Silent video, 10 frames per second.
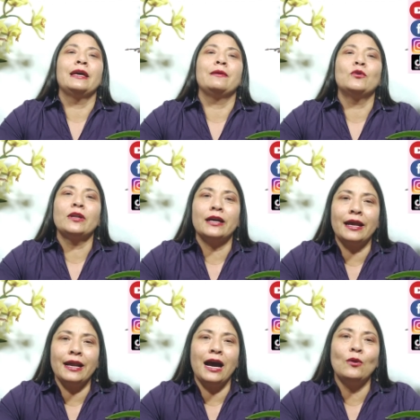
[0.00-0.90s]
debemos
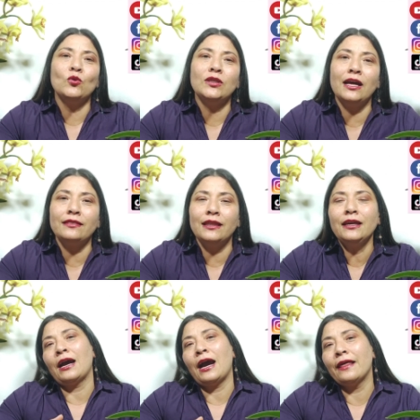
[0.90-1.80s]
regar
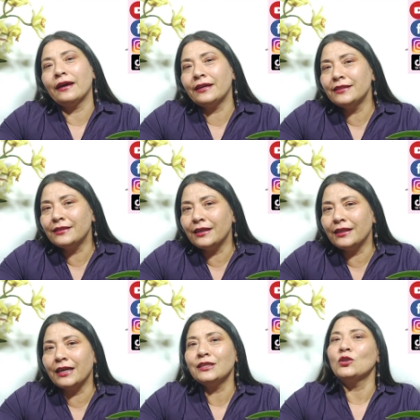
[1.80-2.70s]
abundante cada 15
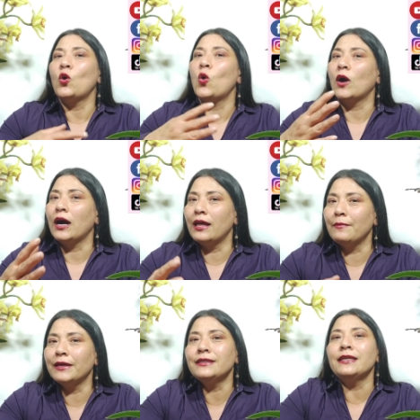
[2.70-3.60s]
días o
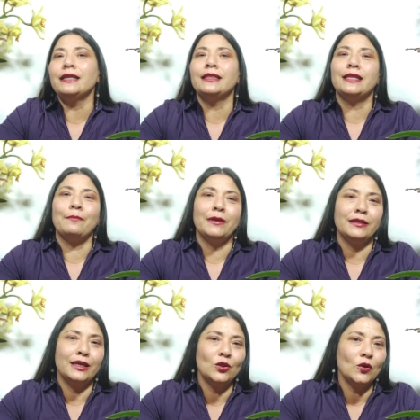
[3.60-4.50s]
cada mes,
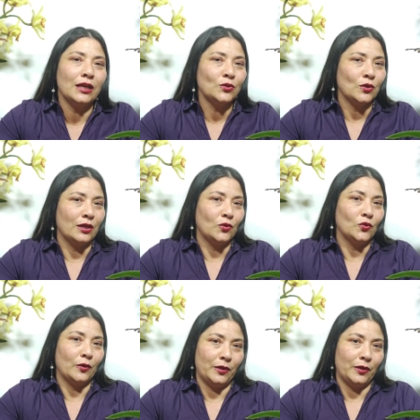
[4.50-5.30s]
dependiendo en la ciudad donde